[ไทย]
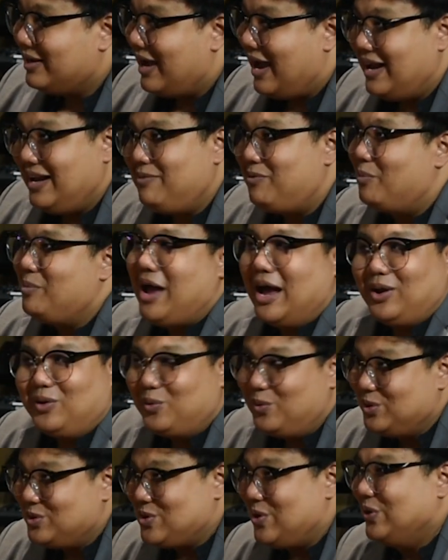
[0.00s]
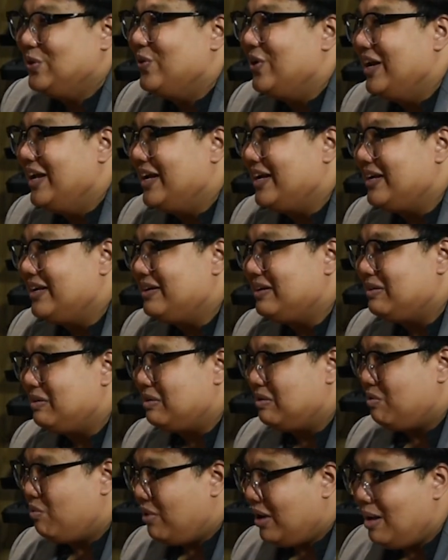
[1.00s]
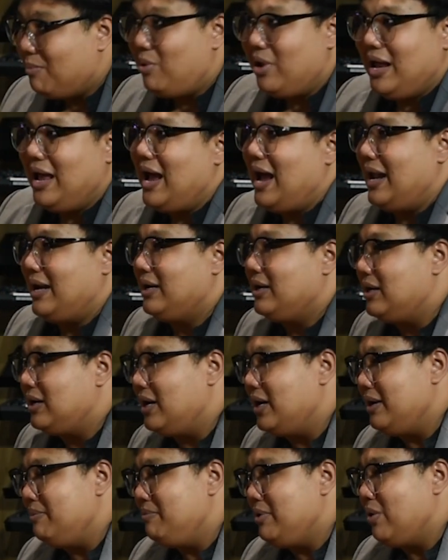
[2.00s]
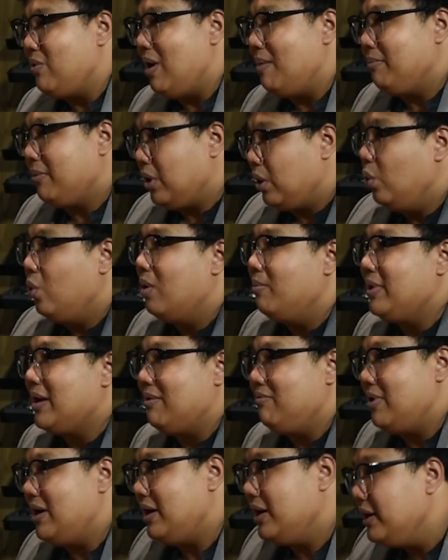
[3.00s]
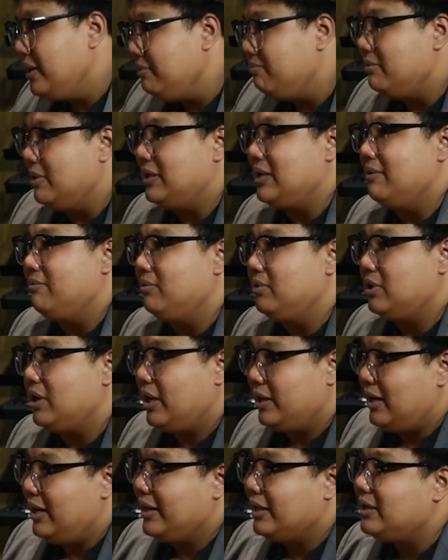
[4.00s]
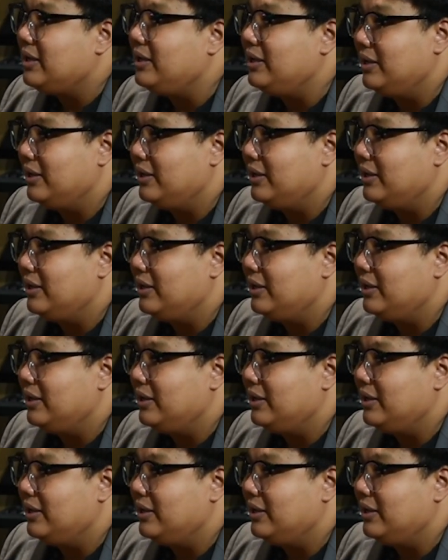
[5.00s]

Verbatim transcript: อันนี้ผมอยากรู้ส่วนตัวเลยครับเวลาบริหารเคยมีความกลัวไหมครับว่าเฮ้ยมันจะเกิดอะไรขึ้น